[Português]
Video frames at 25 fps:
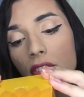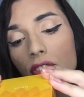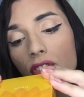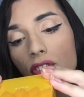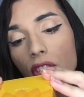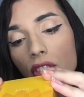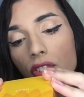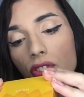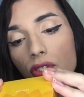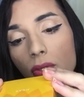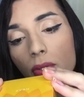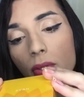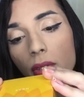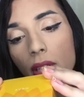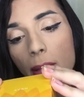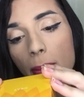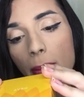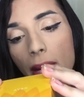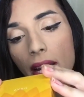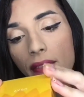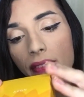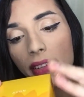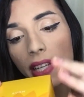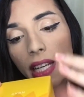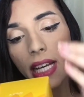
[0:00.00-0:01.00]
gente. Eu não
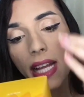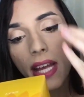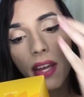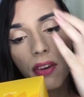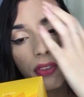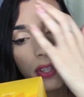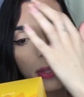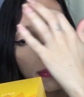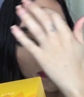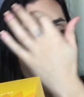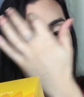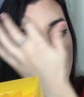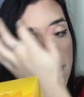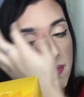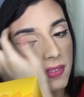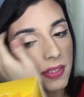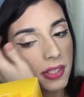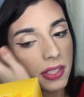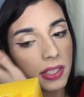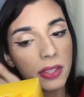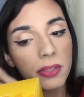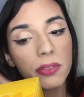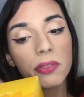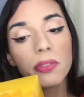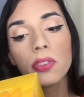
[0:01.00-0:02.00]
lembrava que ele era o de parfum,
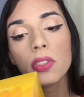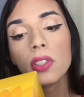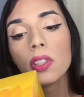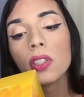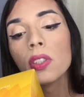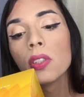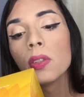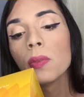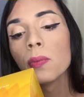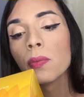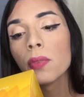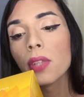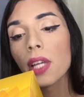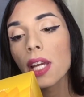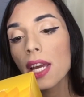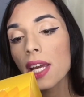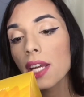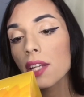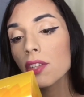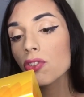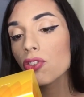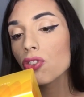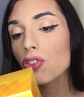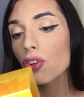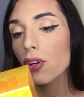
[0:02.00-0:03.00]
não.
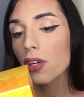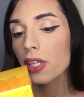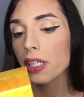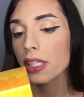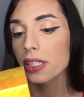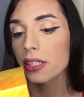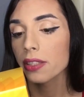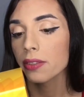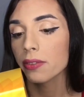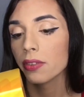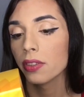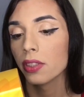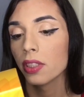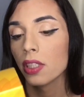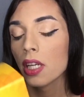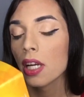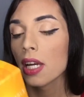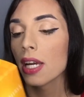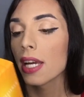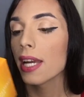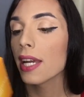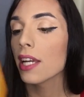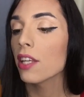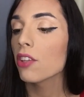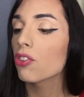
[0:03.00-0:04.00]
Enjoy.
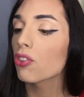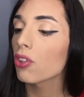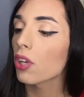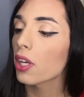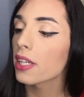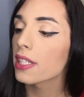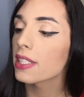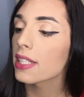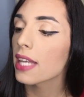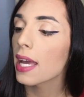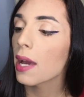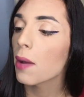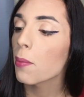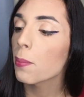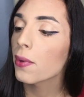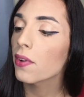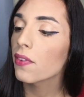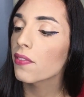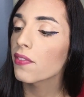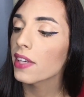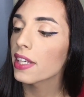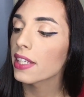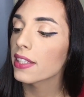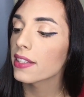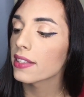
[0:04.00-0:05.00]
Enjoy é
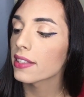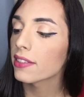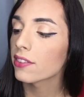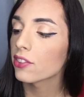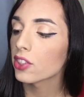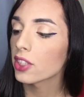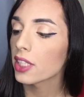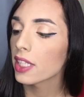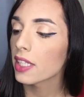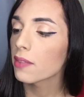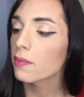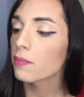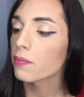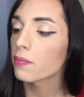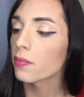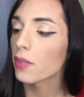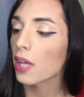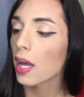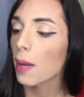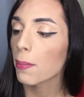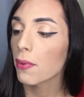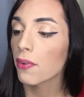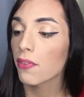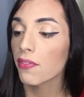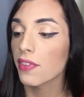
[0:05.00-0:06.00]
aproveite, né?
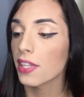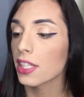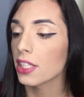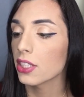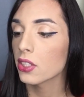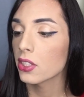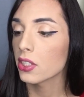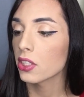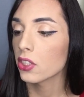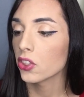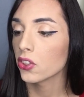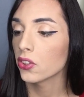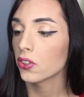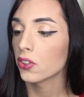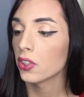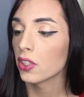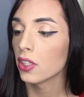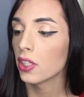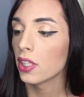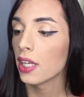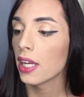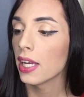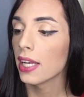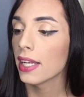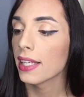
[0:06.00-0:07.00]
Aproveite.
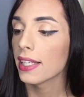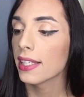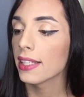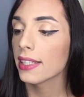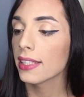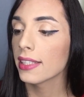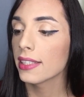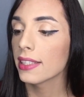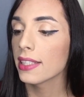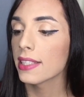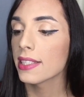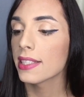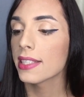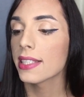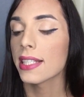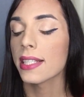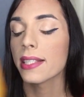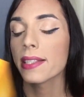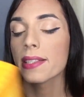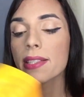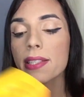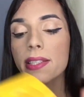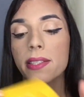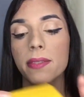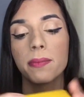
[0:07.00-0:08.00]

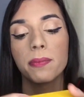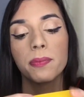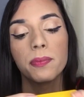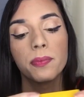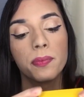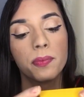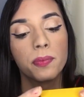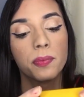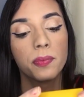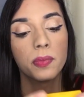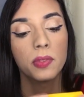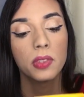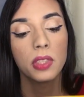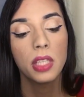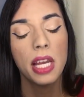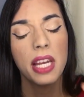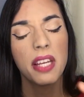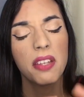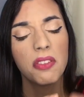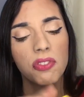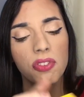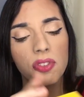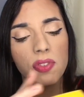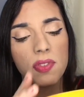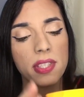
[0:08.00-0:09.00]
Incandescência. Aí
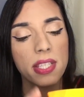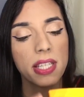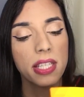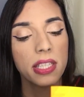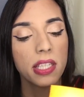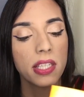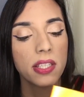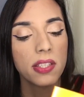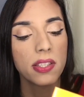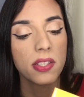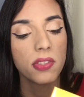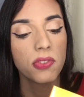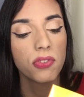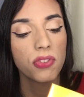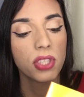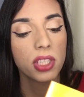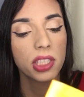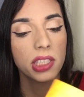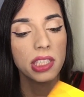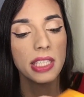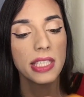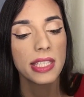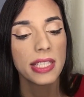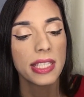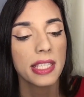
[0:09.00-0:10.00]
eu já não sei a tradução de
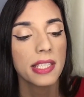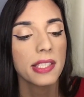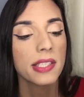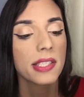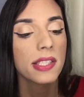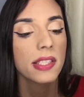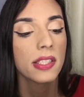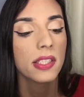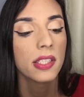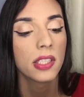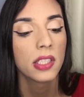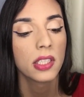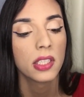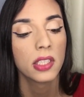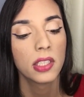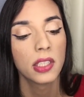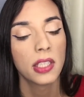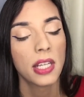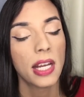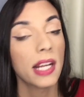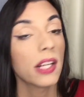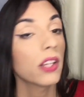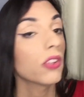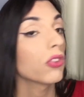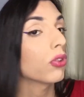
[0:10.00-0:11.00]
incandescência.
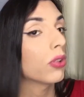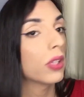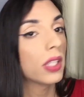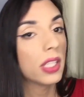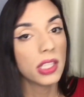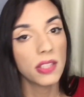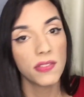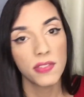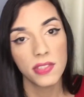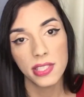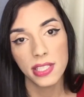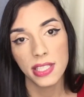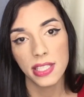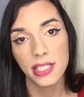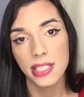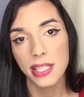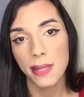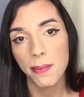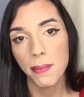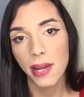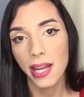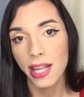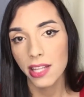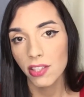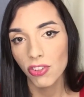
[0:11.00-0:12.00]
Cachorrinha da vizinha é
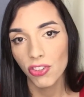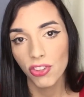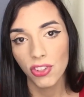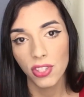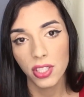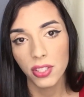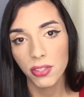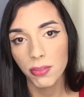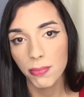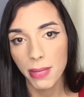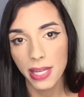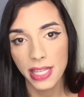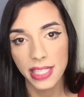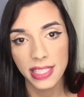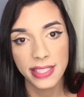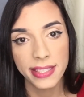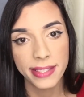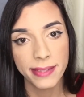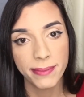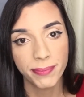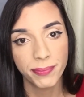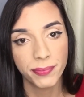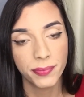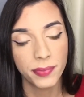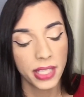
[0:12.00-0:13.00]
sempre latino, mas,
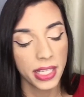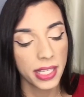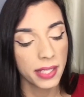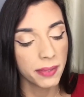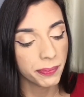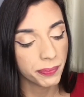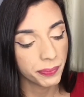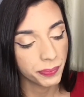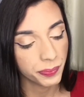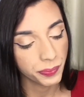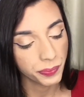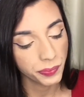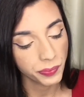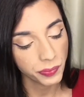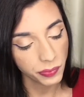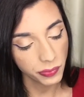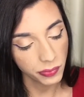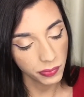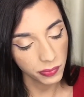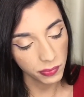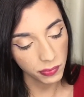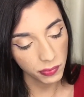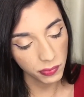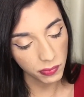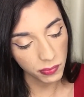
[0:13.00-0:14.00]
né?
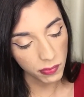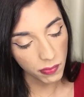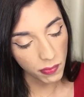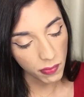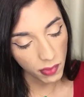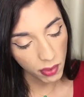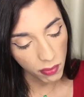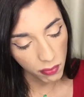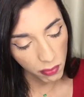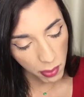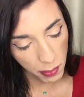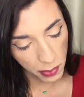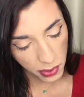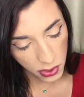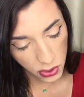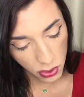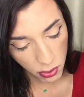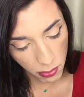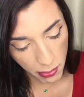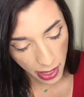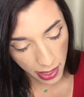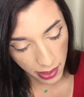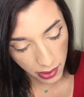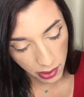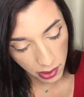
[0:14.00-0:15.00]
Vamos acostumar.